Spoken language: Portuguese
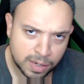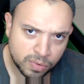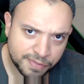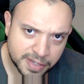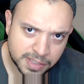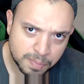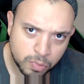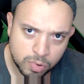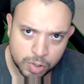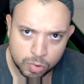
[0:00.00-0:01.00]
ou no
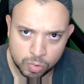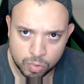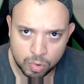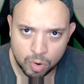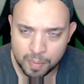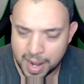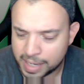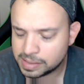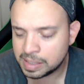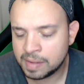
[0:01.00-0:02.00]
Facebook, ou no Google+,
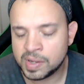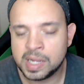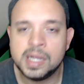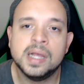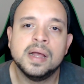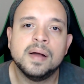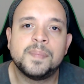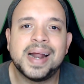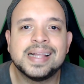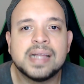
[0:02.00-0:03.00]

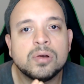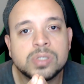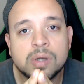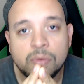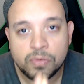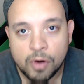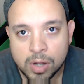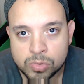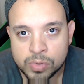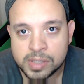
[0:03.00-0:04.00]
para dar o seu
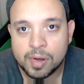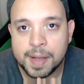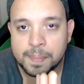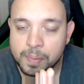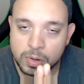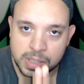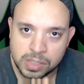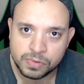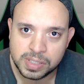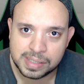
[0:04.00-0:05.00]
voto. Então é
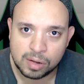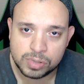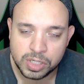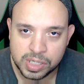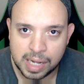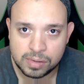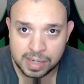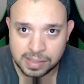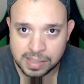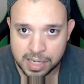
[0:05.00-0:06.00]
importante você estar tá autenticado
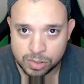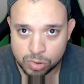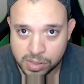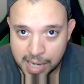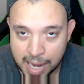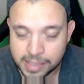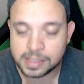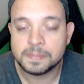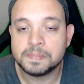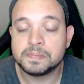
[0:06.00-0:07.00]
nessas redes sociais.
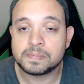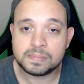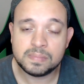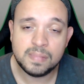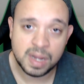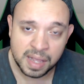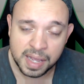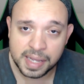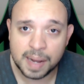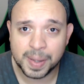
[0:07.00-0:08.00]

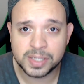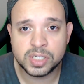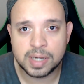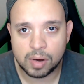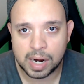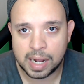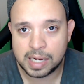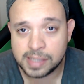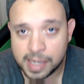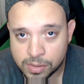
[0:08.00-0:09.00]
E a partir de agora,
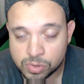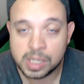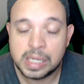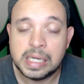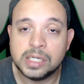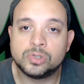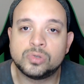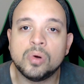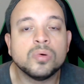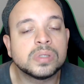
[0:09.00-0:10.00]
relezeiros,
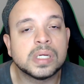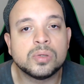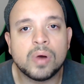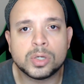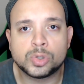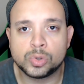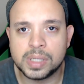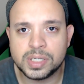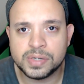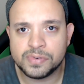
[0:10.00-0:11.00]
estou contando com a
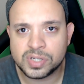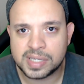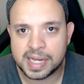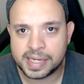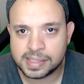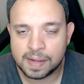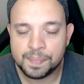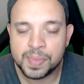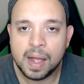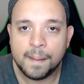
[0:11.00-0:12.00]
ajuda de vocês
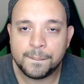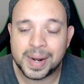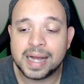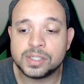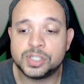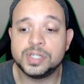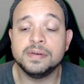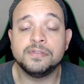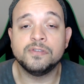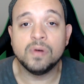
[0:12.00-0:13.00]
para
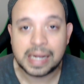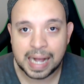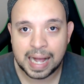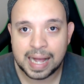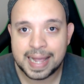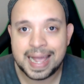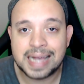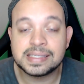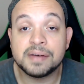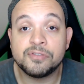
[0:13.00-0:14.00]
divulgar
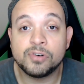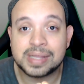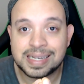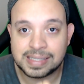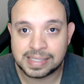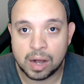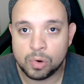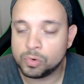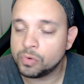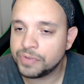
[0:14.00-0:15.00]
essa
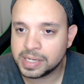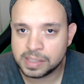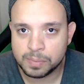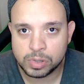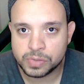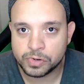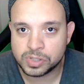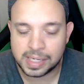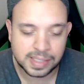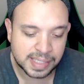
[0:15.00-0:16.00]
votação no Facebook de
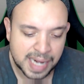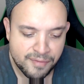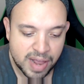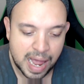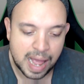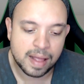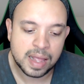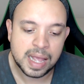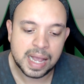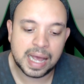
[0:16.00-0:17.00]
vocês. Escreve lá,
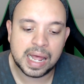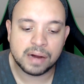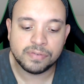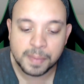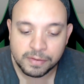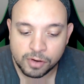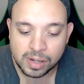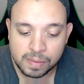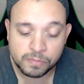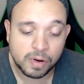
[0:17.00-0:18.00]
galera, vamos,
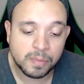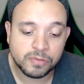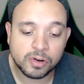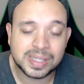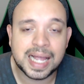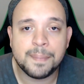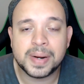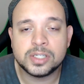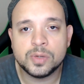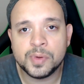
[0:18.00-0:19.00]
vo vamos votar
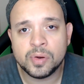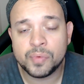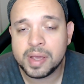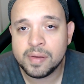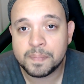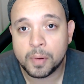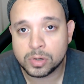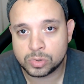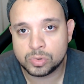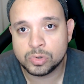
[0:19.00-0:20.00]
para diminuir o
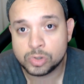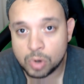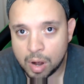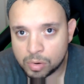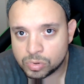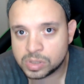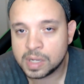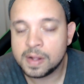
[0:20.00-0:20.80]
imposto dos jogos.